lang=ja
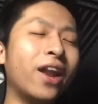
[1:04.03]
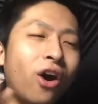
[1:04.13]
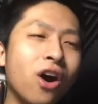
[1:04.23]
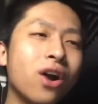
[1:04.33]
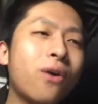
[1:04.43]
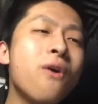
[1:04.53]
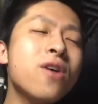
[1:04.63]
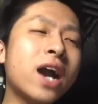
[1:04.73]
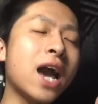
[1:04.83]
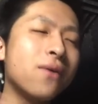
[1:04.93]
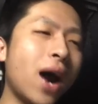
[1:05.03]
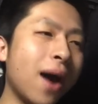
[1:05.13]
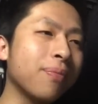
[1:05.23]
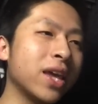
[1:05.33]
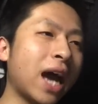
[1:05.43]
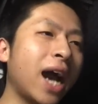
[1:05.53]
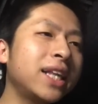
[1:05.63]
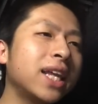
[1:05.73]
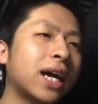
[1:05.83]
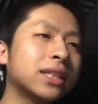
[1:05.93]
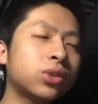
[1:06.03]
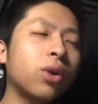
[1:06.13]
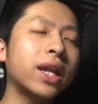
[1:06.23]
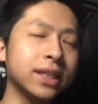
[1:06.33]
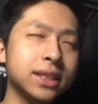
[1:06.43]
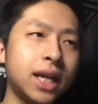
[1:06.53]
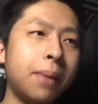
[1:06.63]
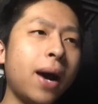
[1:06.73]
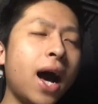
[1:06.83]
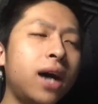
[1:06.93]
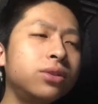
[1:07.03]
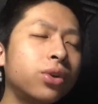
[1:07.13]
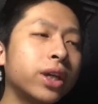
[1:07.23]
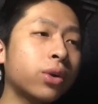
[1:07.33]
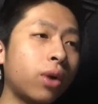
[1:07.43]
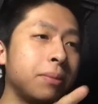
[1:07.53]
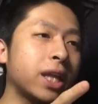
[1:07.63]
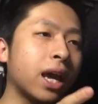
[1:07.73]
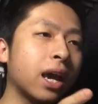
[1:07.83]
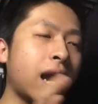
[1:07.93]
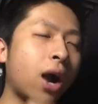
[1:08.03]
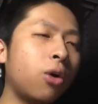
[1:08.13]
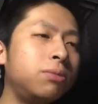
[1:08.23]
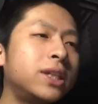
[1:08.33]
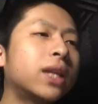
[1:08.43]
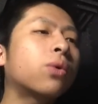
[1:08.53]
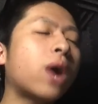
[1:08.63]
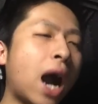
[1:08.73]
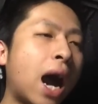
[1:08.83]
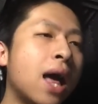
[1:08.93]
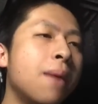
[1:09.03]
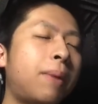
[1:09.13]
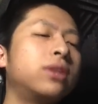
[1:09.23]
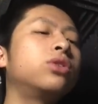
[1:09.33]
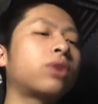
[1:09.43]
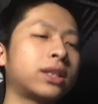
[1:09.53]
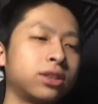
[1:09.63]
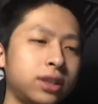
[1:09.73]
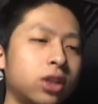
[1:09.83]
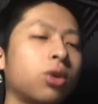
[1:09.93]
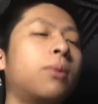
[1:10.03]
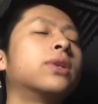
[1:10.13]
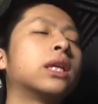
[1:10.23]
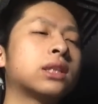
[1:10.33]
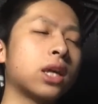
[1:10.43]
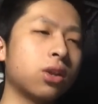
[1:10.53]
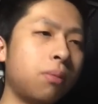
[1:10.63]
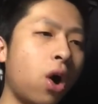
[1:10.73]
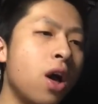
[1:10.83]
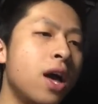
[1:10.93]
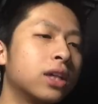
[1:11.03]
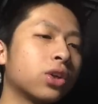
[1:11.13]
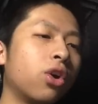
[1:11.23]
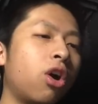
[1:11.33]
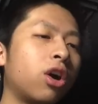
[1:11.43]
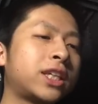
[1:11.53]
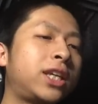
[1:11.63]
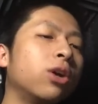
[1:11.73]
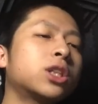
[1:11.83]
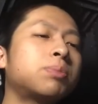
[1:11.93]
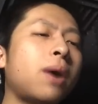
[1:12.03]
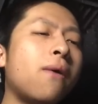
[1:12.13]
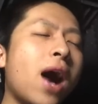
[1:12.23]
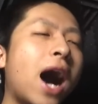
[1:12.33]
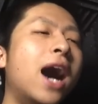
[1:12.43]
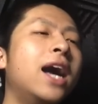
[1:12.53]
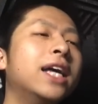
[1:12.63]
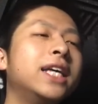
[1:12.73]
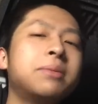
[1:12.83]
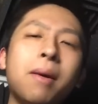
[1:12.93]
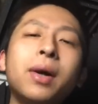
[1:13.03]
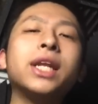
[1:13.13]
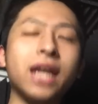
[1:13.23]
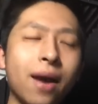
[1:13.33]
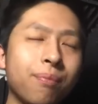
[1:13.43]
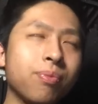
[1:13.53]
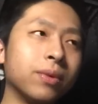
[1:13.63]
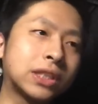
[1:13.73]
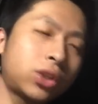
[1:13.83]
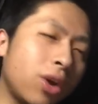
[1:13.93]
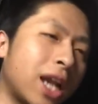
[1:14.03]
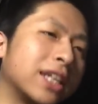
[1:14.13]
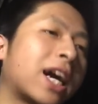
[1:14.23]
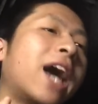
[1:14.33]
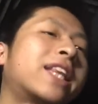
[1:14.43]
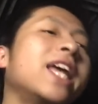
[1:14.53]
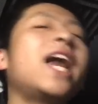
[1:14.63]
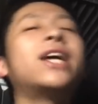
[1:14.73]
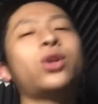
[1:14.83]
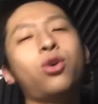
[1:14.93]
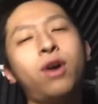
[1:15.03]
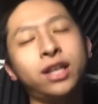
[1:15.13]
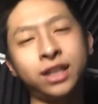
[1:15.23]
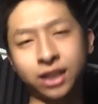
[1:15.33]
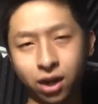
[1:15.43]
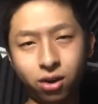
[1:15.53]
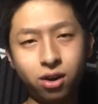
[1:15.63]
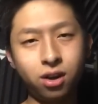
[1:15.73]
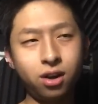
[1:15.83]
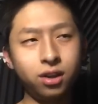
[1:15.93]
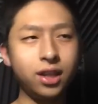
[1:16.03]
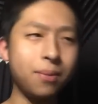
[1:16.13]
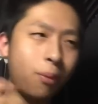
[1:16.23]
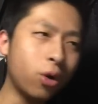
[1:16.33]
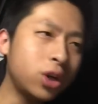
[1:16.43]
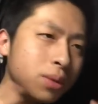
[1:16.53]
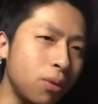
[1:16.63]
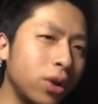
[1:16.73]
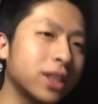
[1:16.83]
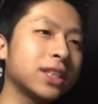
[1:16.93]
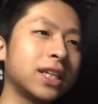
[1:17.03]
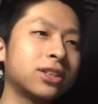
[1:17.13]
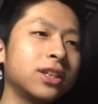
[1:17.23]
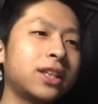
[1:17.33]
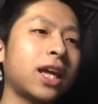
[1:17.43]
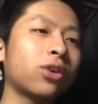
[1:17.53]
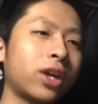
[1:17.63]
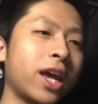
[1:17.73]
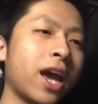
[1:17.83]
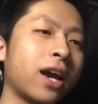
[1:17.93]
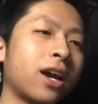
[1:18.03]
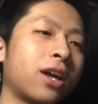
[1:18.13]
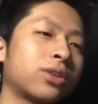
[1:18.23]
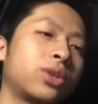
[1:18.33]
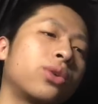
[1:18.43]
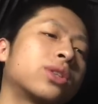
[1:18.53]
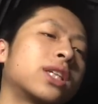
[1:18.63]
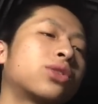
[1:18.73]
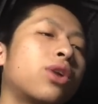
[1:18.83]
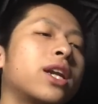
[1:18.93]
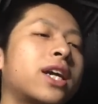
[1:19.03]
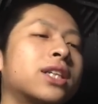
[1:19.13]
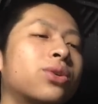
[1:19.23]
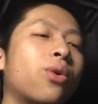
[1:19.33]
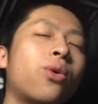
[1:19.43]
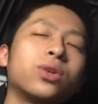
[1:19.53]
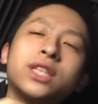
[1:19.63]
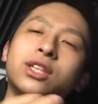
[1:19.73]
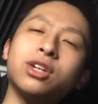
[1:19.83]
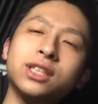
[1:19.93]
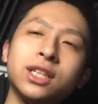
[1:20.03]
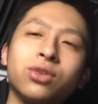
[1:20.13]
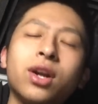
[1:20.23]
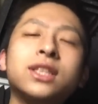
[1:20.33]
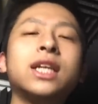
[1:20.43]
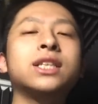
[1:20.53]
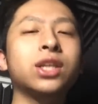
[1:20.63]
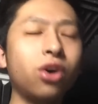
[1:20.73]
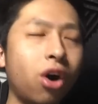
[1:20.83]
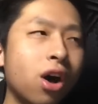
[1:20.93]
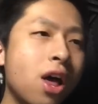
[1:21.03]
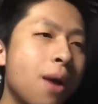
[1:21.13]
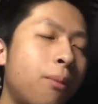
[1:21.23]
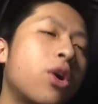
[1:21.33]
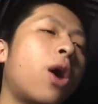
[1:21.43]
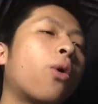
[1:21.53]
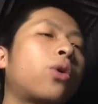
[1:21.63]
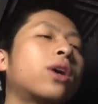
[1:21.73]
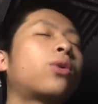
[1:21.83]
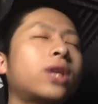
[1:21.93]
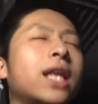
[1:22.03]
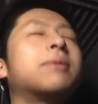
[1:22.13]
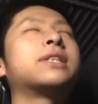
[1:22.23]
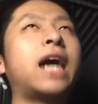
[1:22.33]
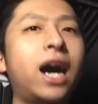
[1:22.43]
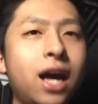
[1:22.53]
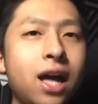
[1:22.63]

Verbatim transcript: あの、今回は、相手が空です。ラバーハウンドデッキ、これ見て、ガゴムレとか、バルーンとか積んでると思うんですけれども、その、キオスパは、今までね、もう空に勝てないと言われてきたの。で、僕もですね、ツイッターとかで、あの、休業さん空に勝つ方法教えてくださいって言われてたんですけど、僕は答えてました。